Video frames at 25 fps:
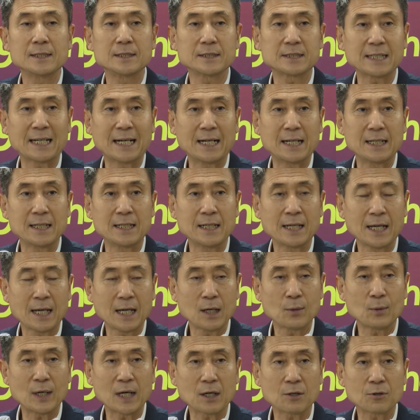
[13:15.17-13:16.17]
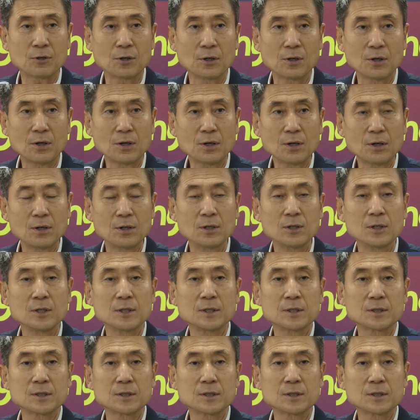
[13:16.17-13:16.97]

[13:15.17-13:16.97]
잘 해왔고,